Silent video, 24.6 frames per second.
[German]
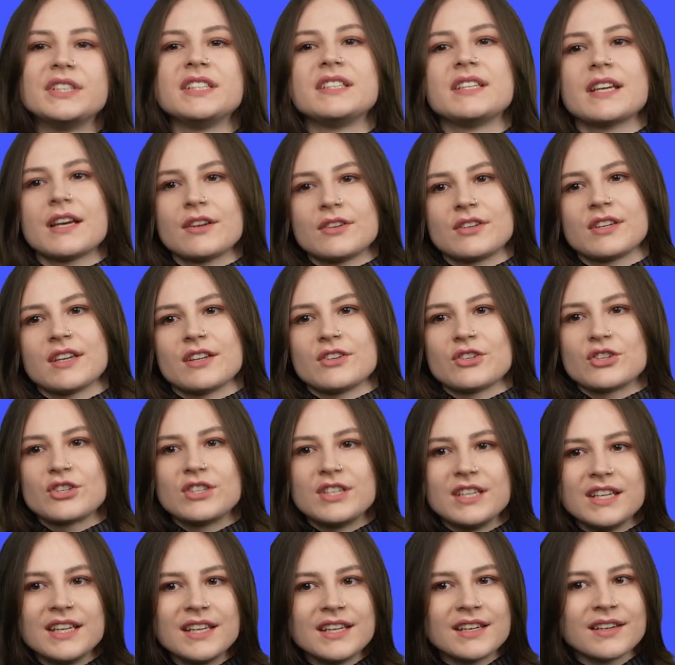die dadurch
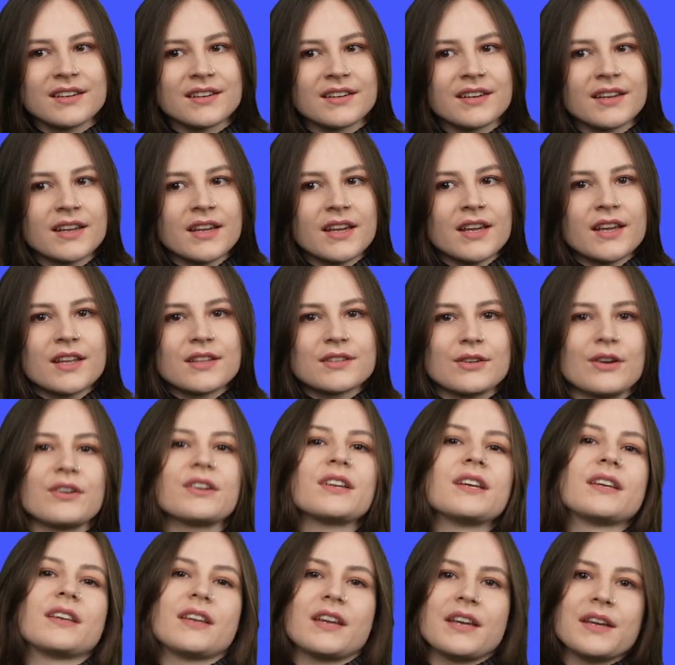entstehen,
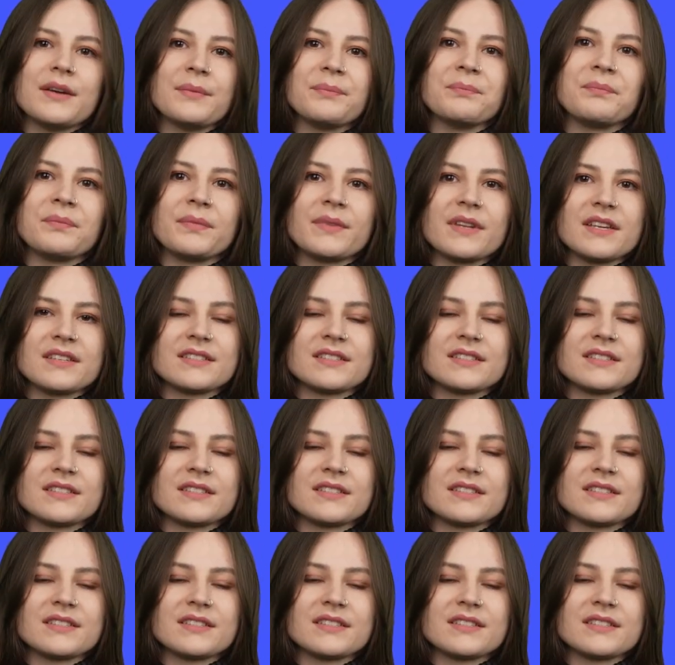zocke ich eben.